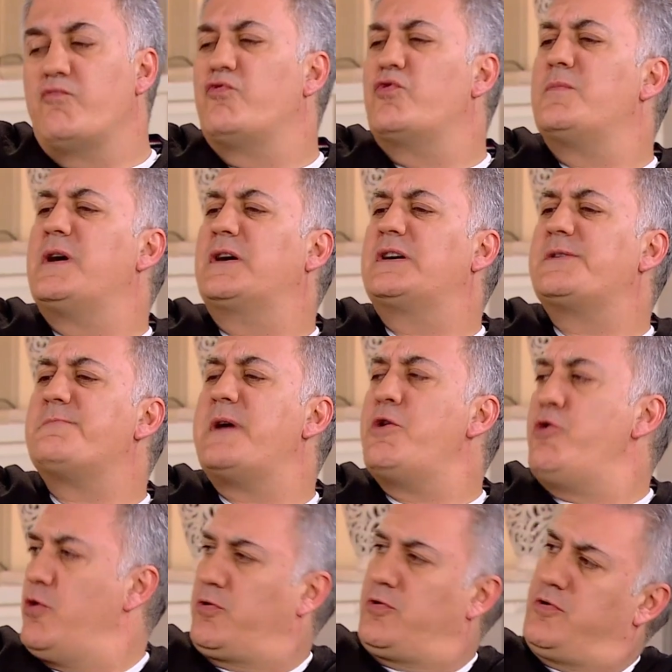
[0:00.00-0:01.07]
Vurma kırma
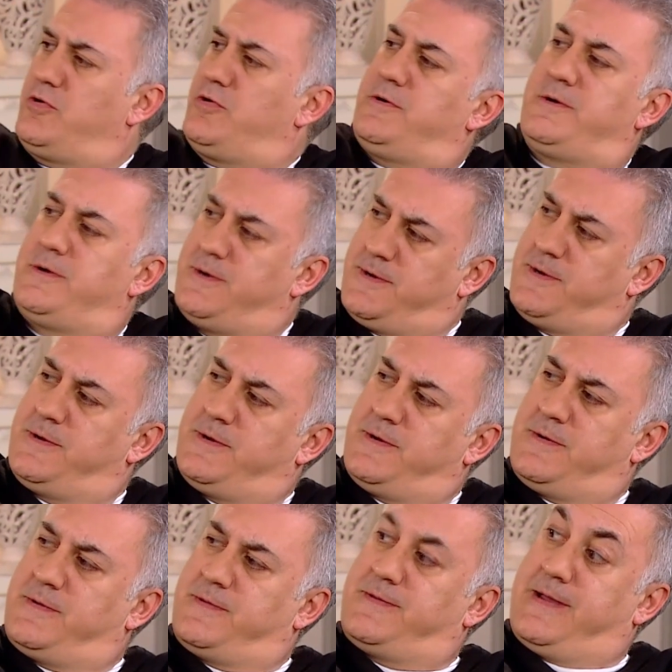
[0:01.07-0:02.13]
yok.
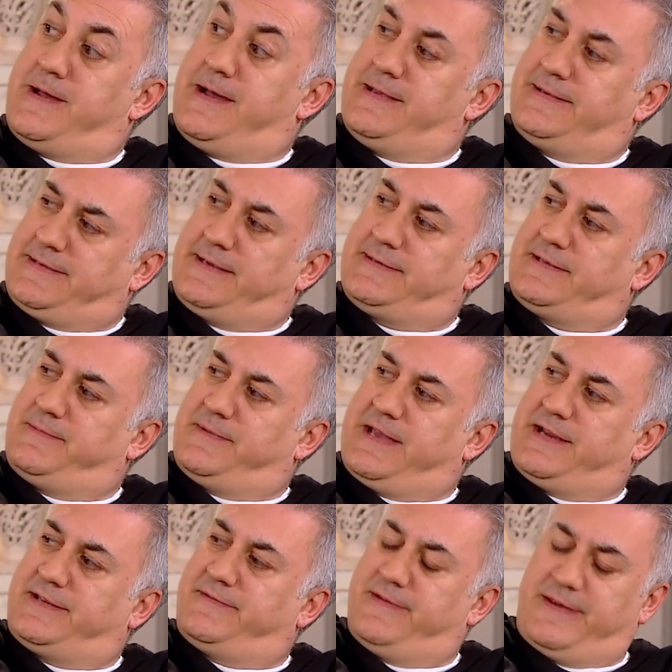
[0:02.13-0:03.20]
Daha esaslı bir
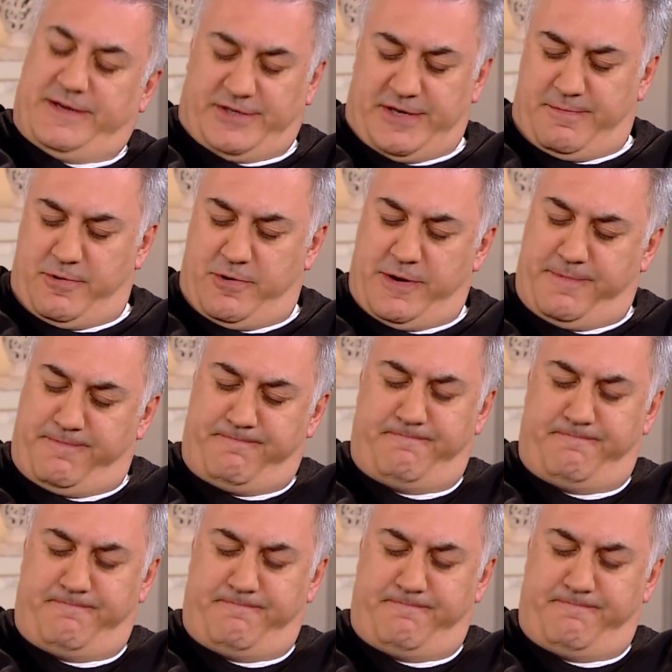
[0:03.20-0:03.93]
ders vereceğim ona.